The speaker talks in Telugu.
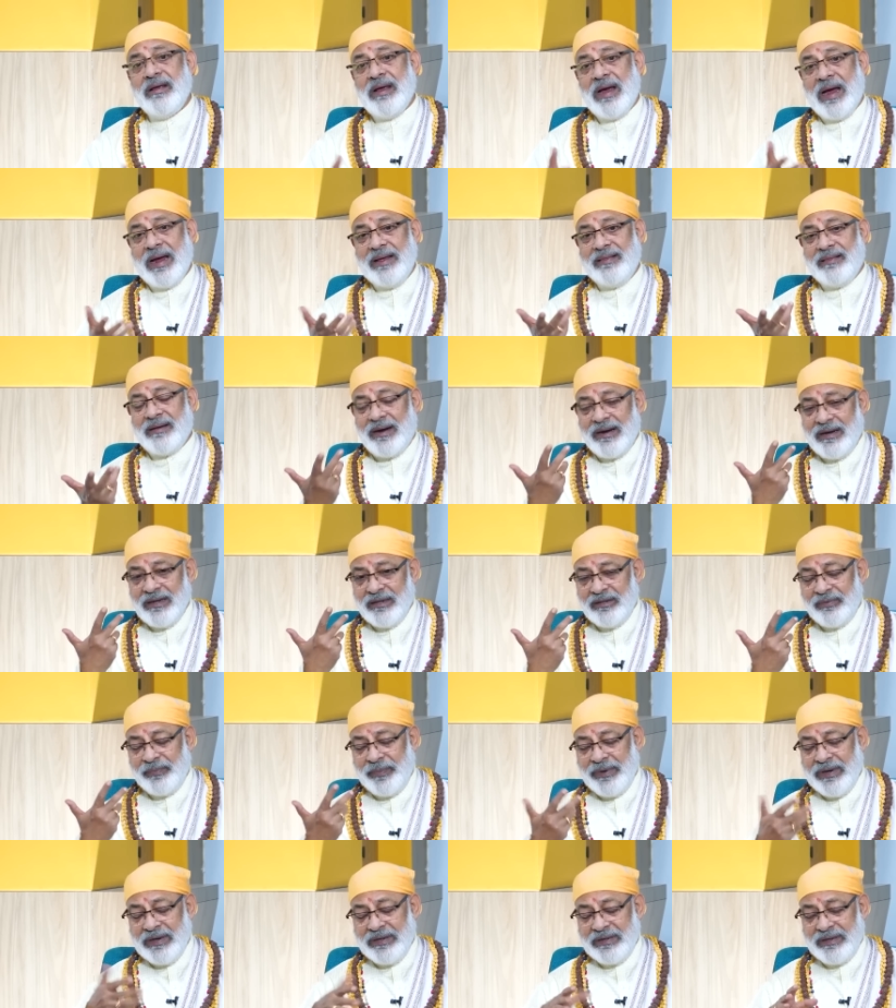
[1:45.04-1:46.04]
అయితే
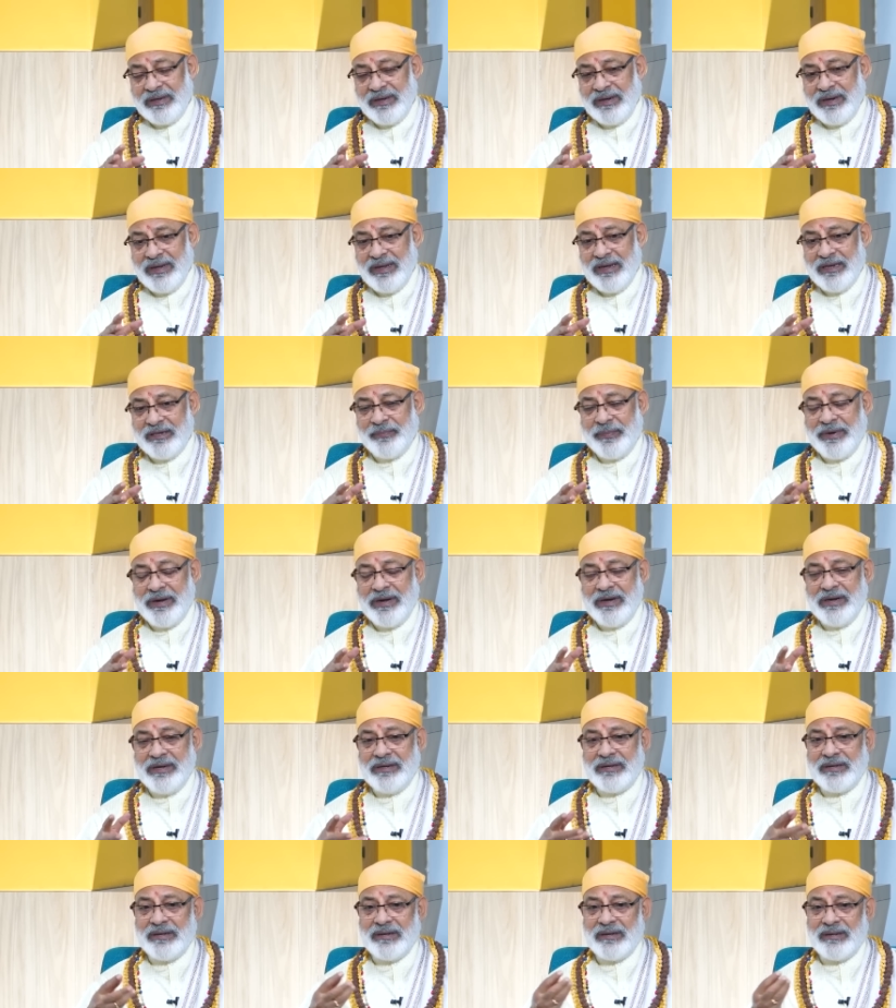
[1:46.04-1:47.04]
అన్ఎక్స్పెక్టెడ్
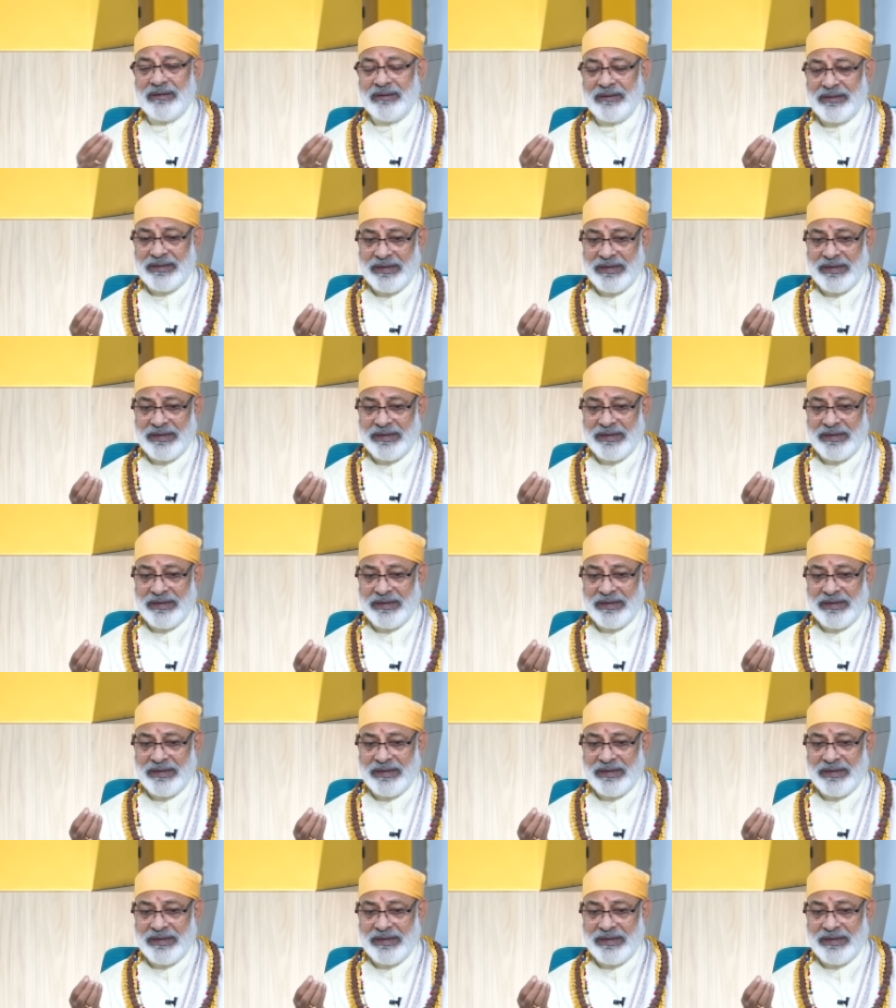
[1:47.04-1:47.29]
ఎక్స్పెండిచర్స్